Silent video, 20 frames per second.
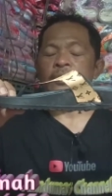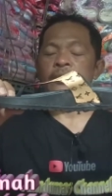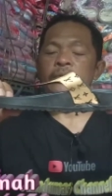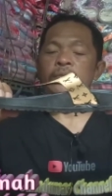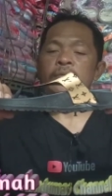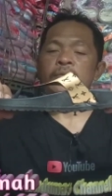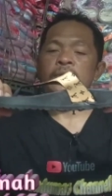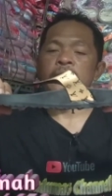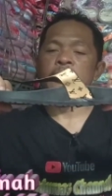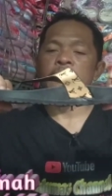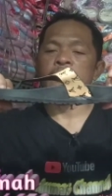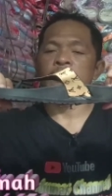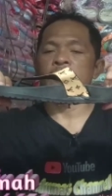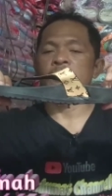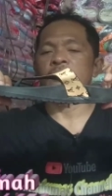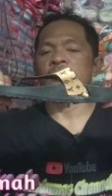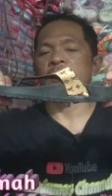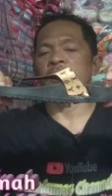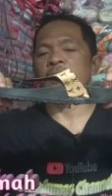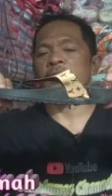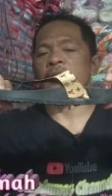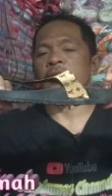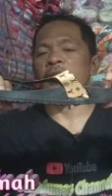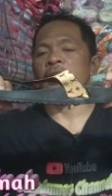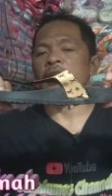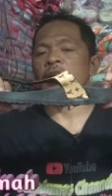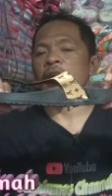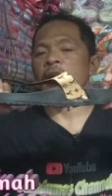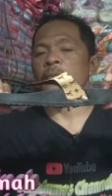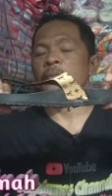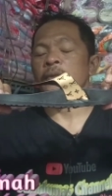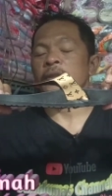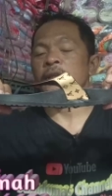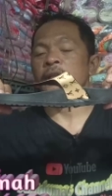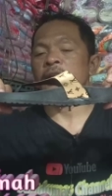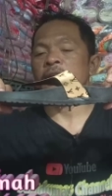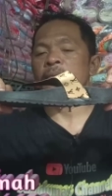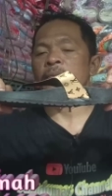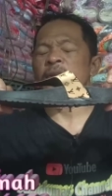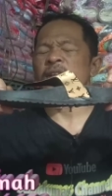tentunya grosir karena kami
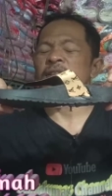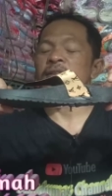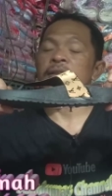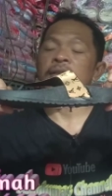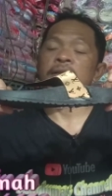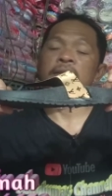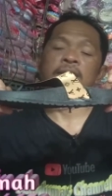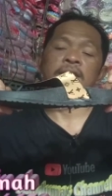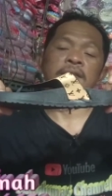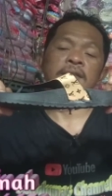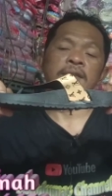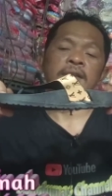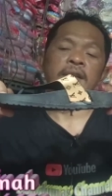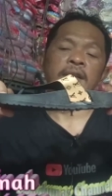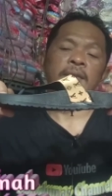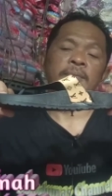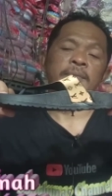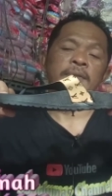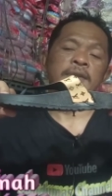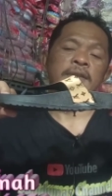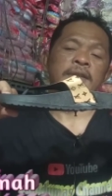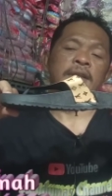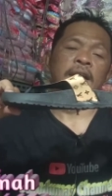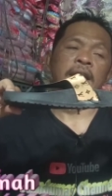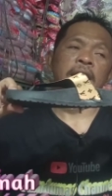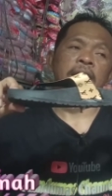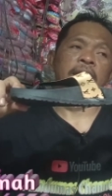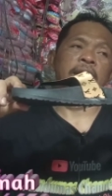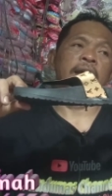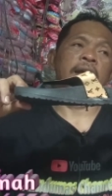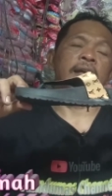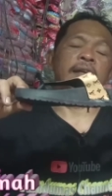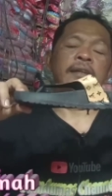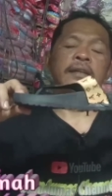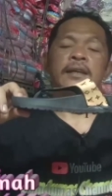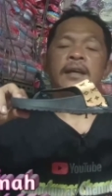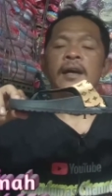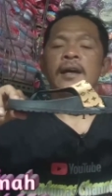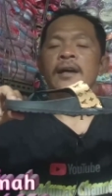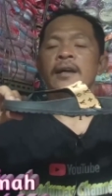tidak
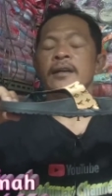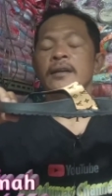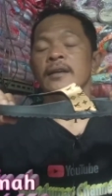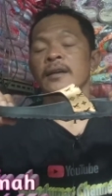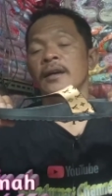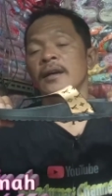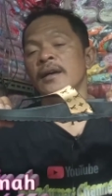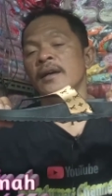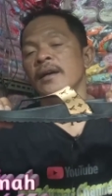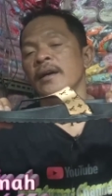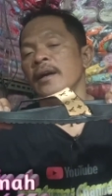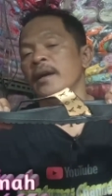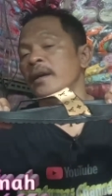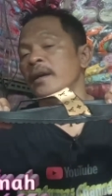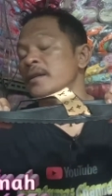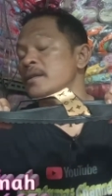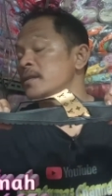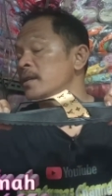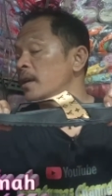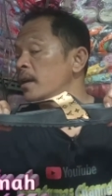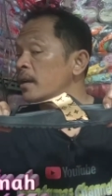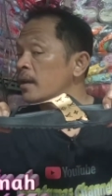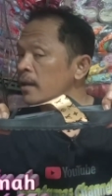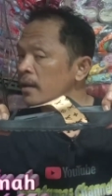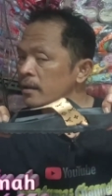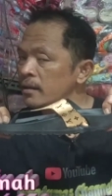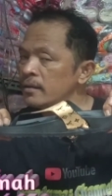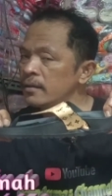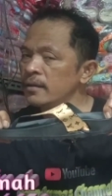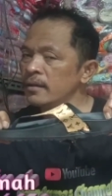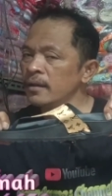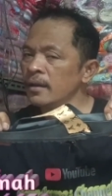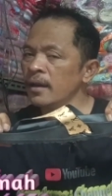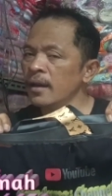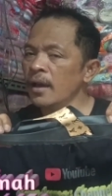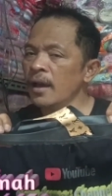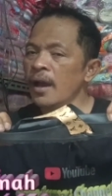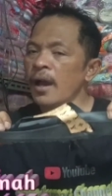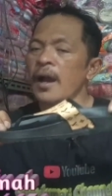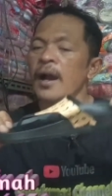melayani harga eceran
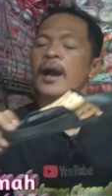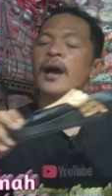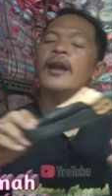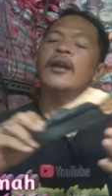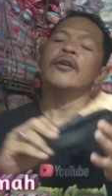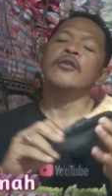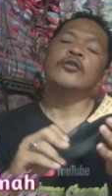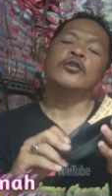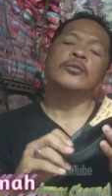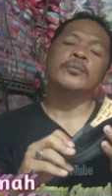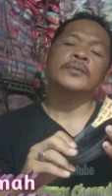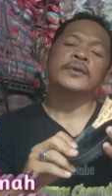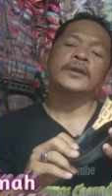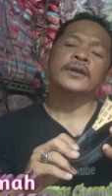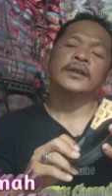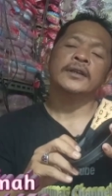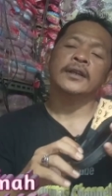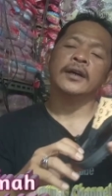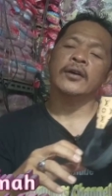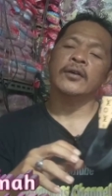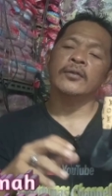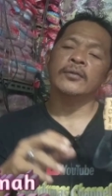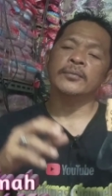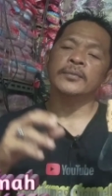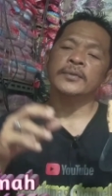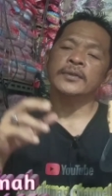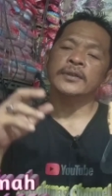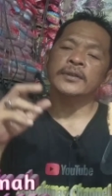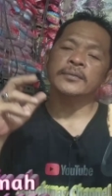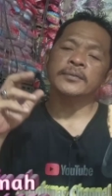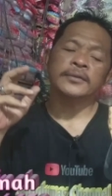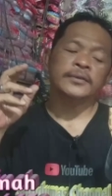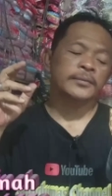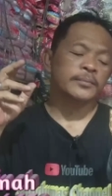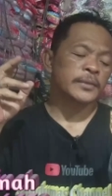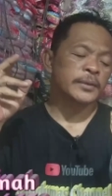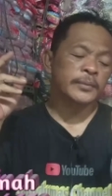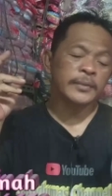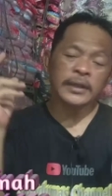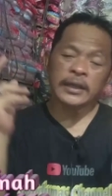kalau untuk mengetahui
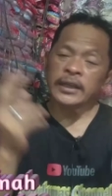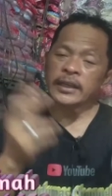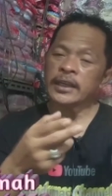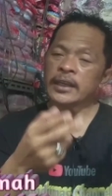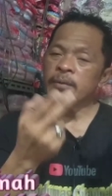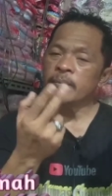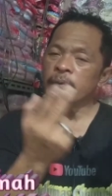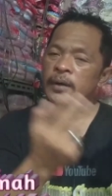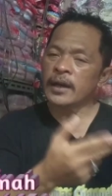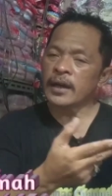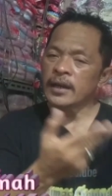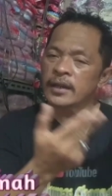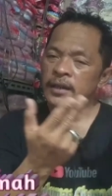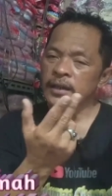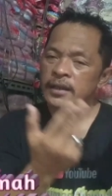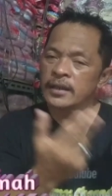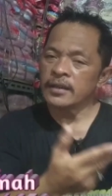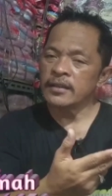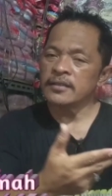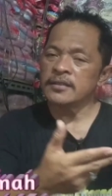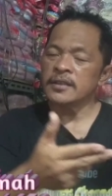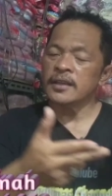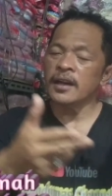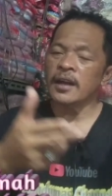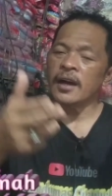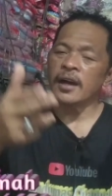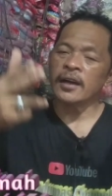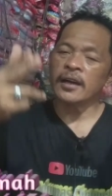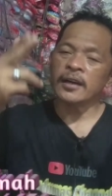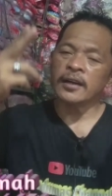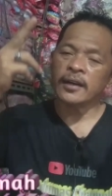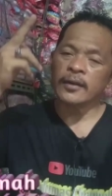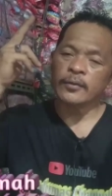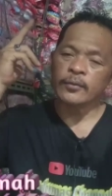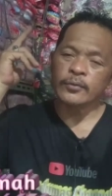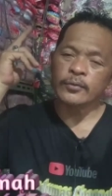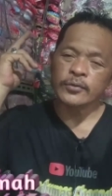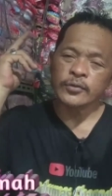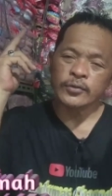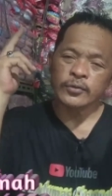memiliki barang ini silakan Anda
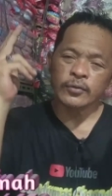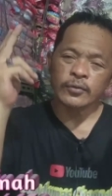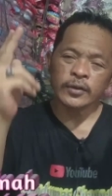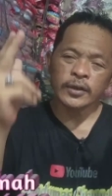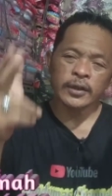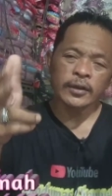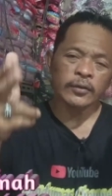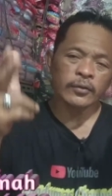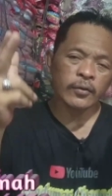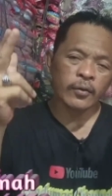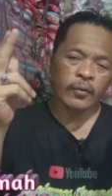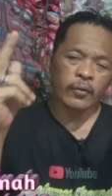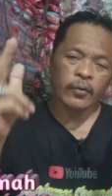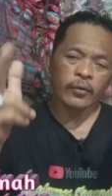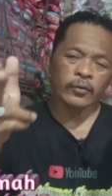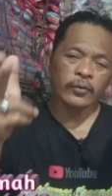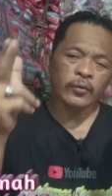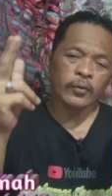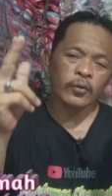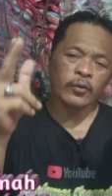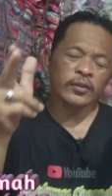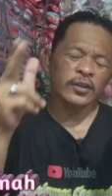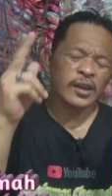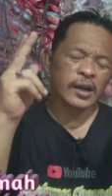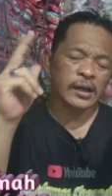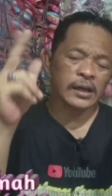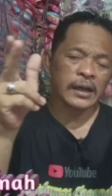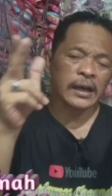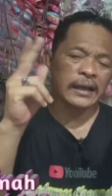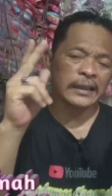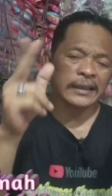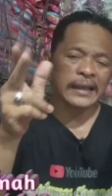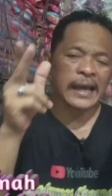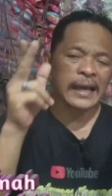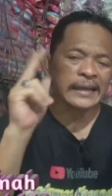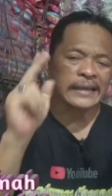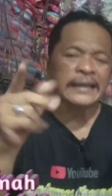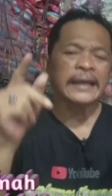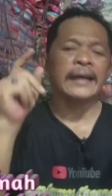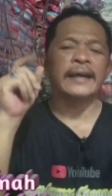kunjungi toko-toko terdekat
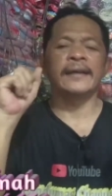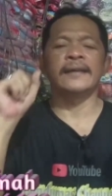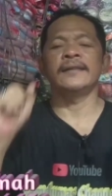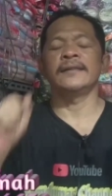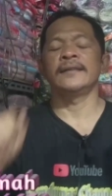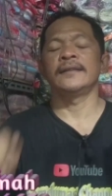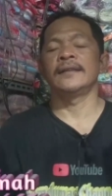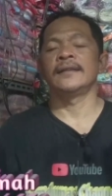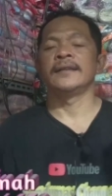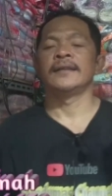Anda